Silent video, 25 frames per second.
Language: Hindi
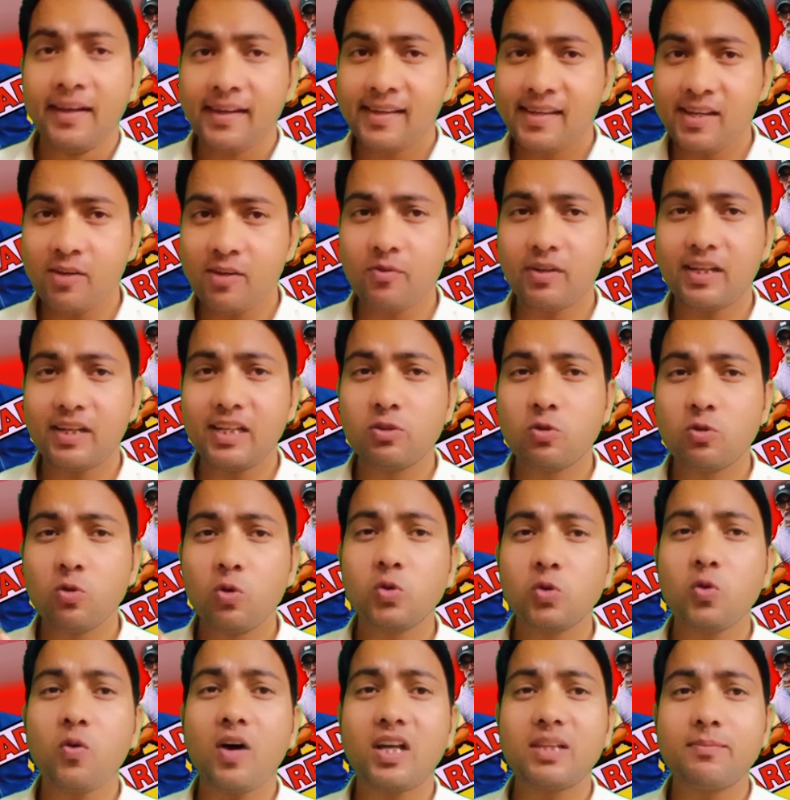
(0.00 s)
क्योंकि
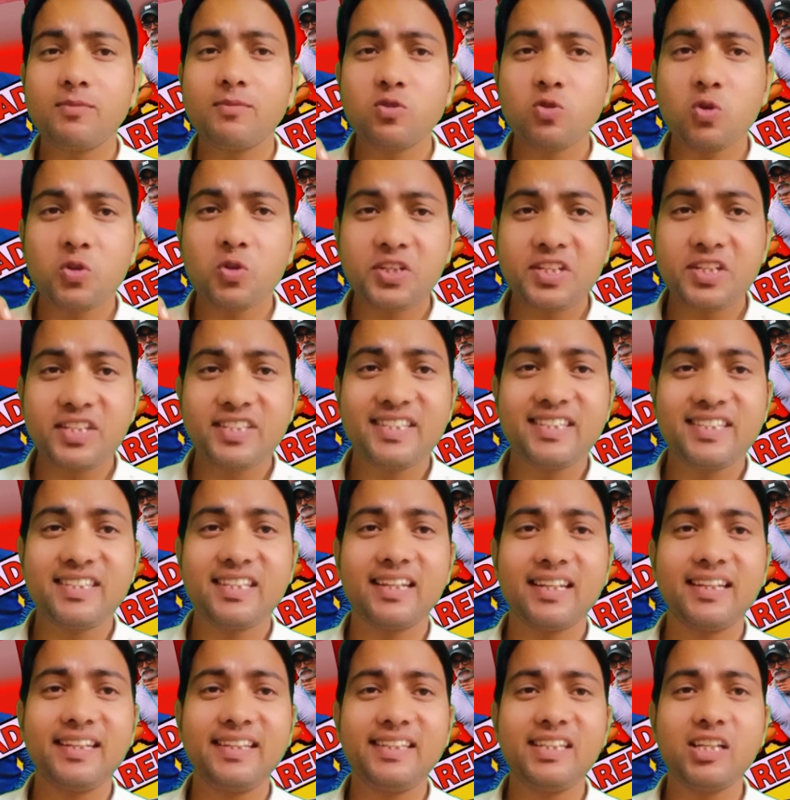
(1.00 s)
दोनों आदमी जो
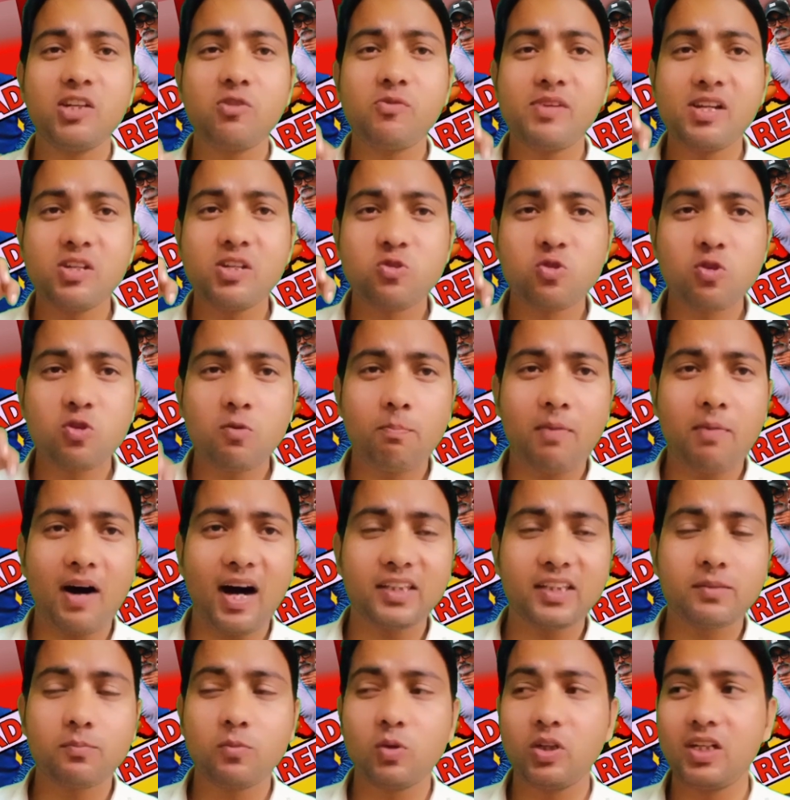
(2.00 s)
डिसीजन लिए हुए हैं जो
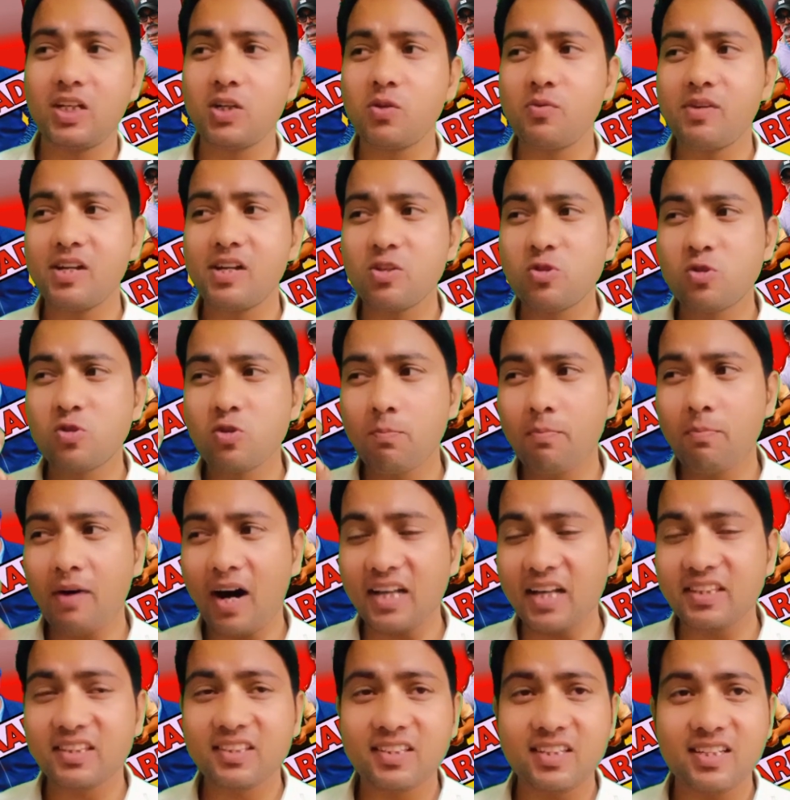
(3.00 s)
बात बोले हुए हैं जो
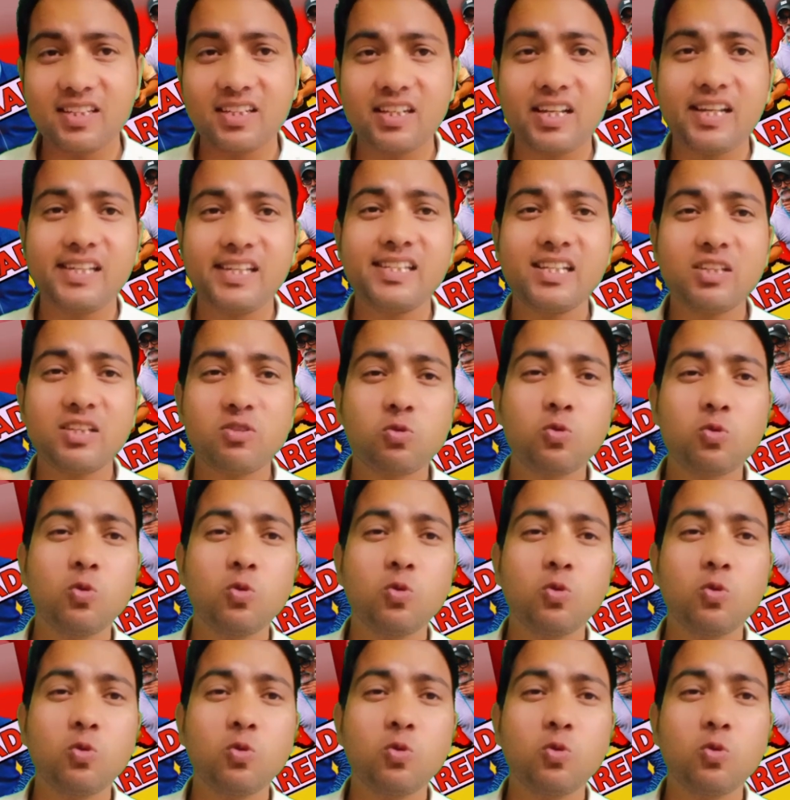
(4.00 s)
बात कर रहे हैं ये